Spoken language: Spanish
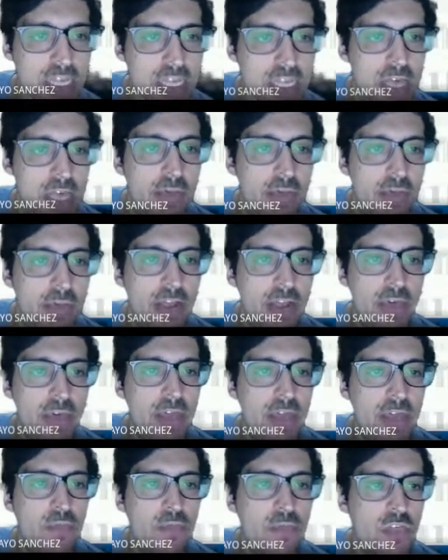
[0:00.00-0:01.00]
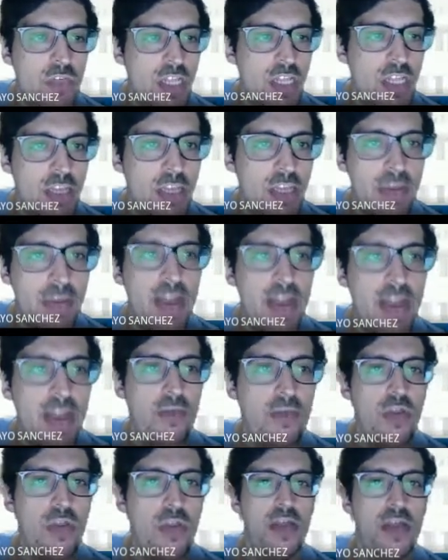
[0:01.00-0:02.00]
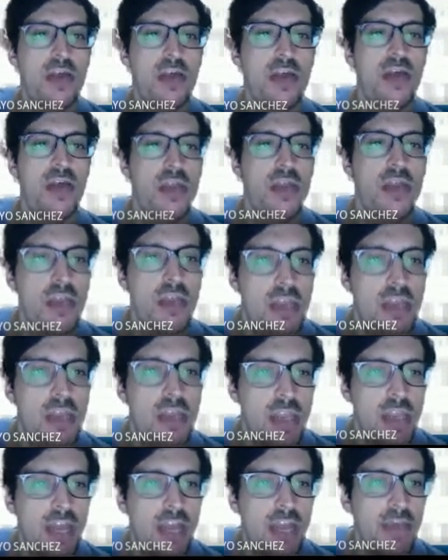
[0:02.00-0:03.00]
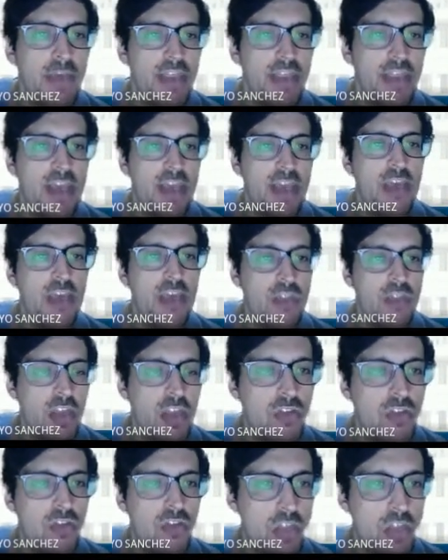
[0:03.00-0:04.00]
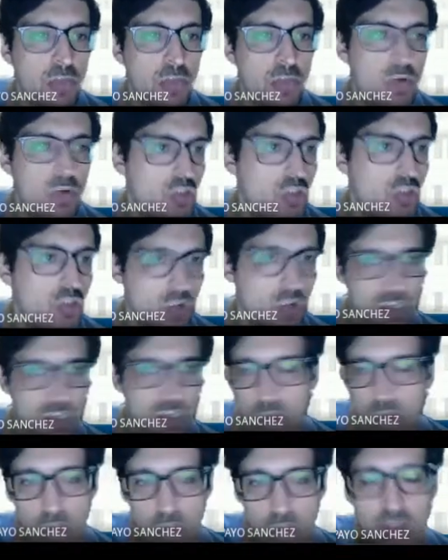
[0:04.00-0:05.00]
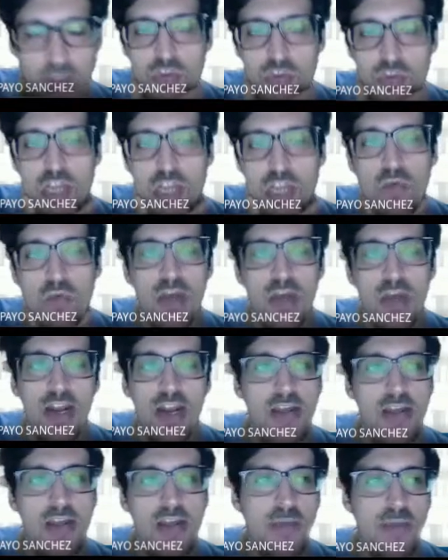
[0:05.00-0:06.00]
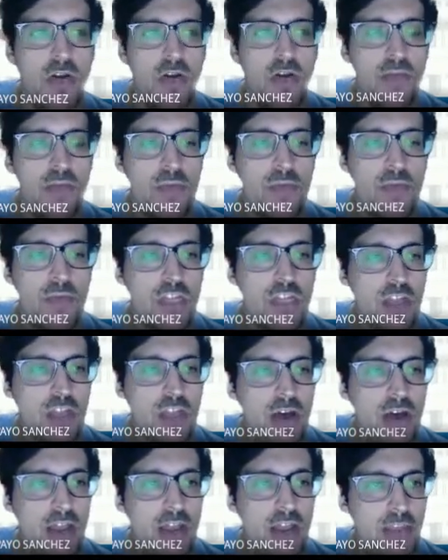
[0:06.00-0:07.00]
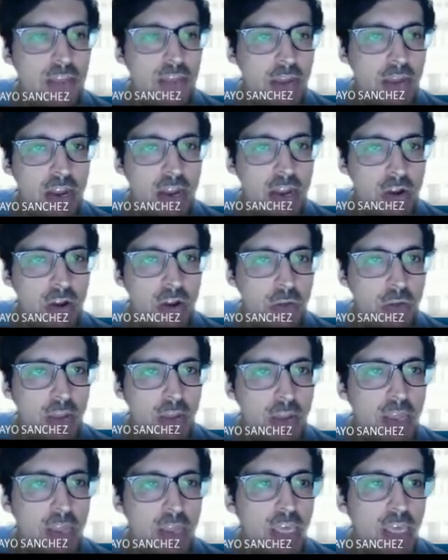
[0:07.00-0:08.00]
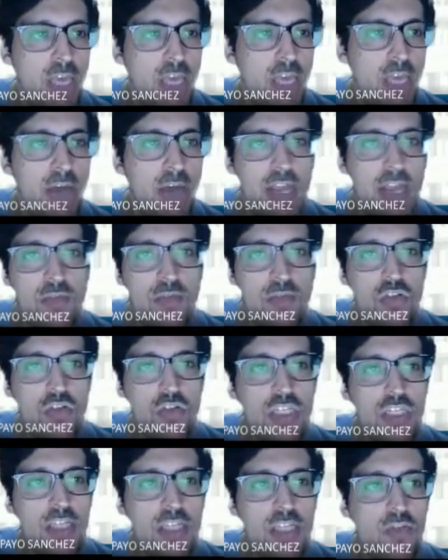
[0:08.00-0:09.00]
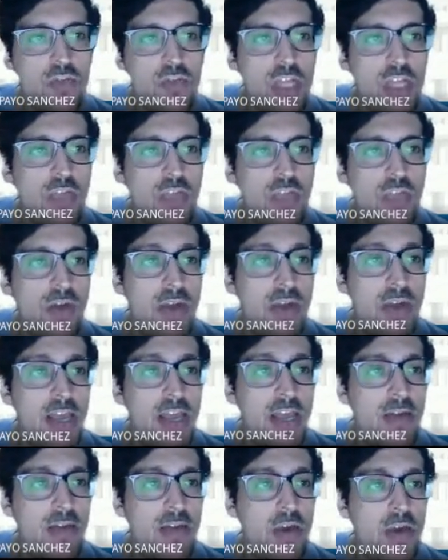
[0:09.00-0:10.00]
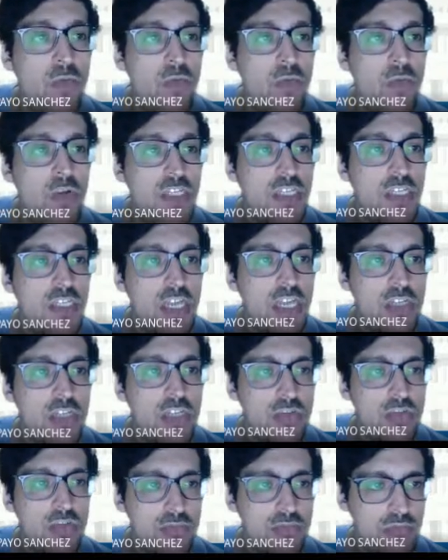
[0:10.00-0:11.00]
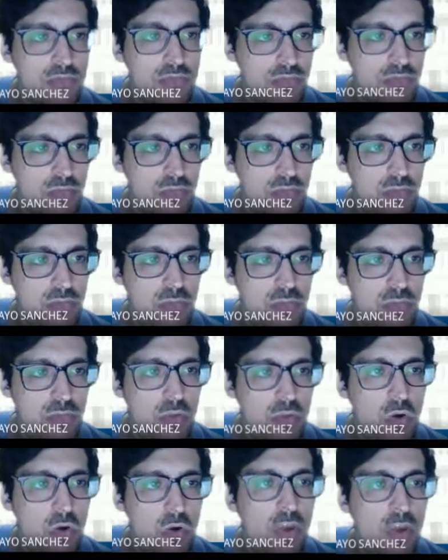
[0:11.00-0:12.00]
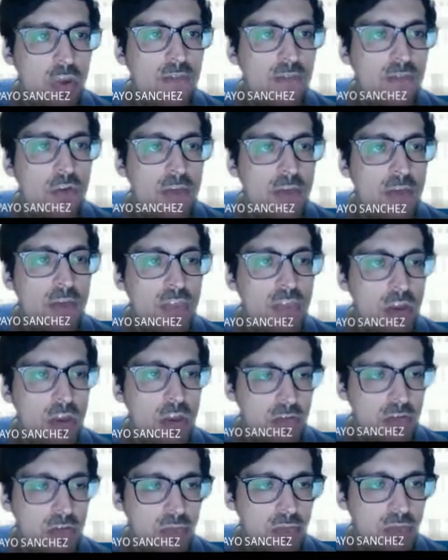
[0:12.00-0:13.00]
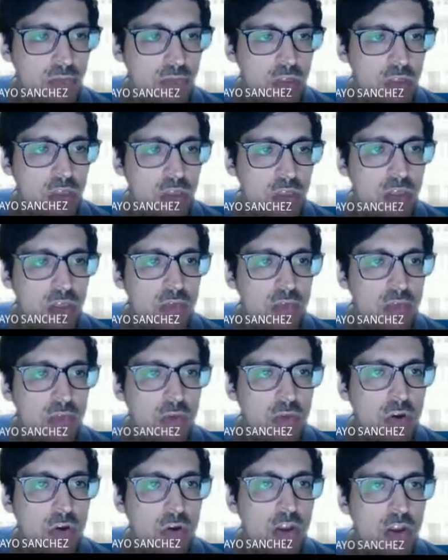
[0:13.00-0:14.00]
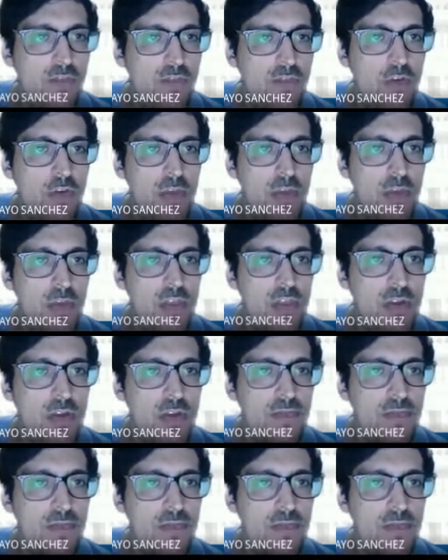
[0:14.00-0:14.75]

para ver pues, el tema del amor, la media y otro, y otro tipo de cuestiones, aunque podríamos calcularla, pero vamos a trabajar de manera normal. Imaginémonos que estamos ante una variable como el sexo o la información. Ponen información.